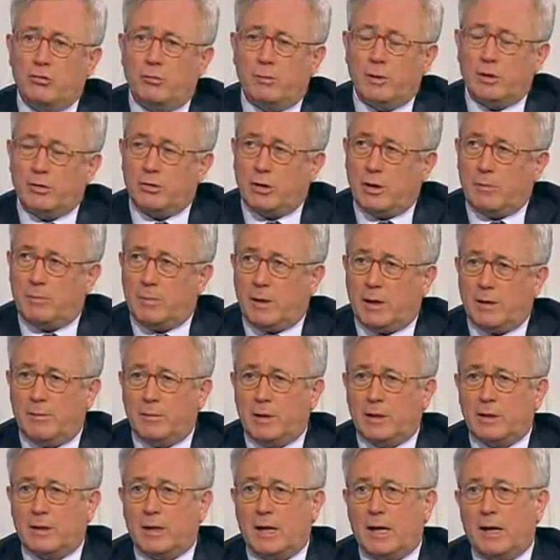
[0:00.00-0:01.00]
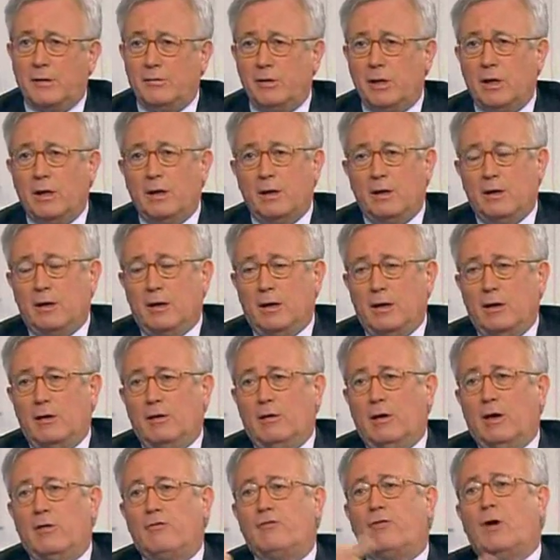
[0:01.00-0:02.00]
il numero dei parlamentari
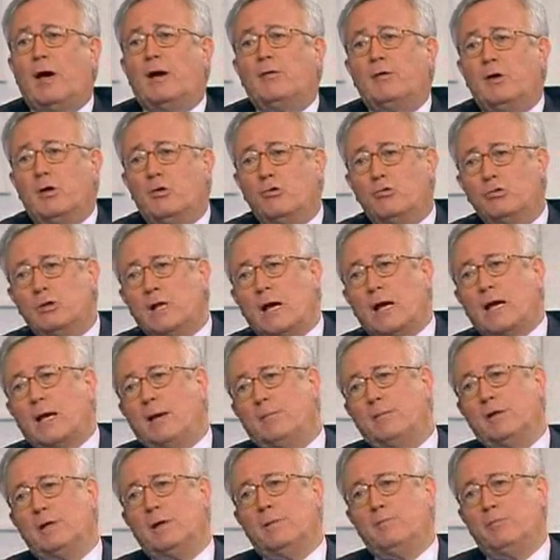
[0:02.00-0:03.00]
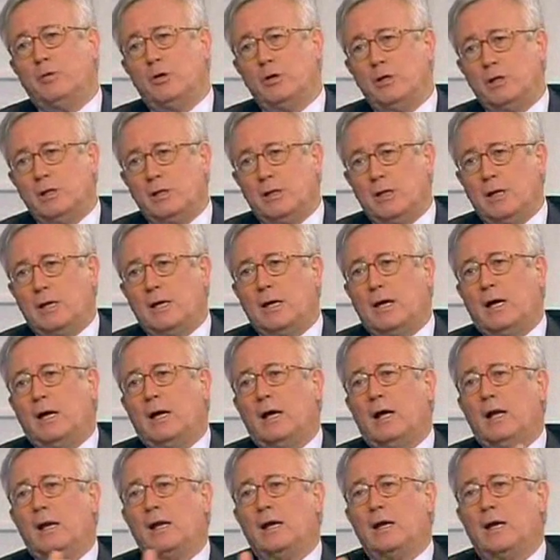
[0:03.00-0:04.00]
e fare una Camera
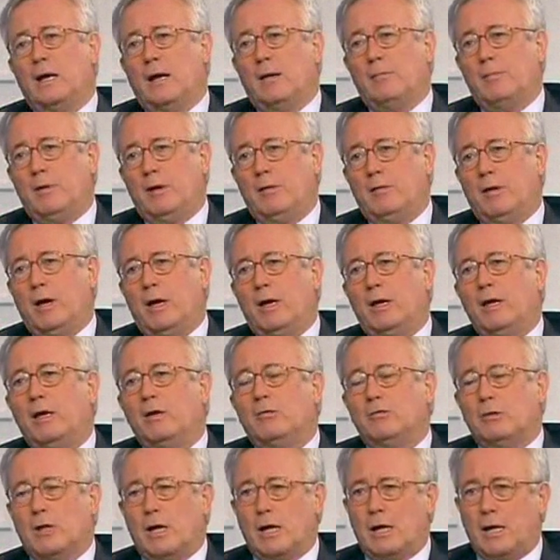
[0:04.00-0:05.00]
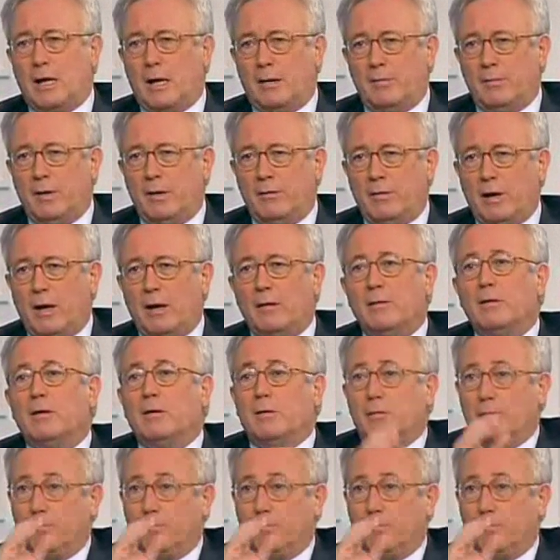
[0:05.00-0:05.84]
politica alla Camera e una Camera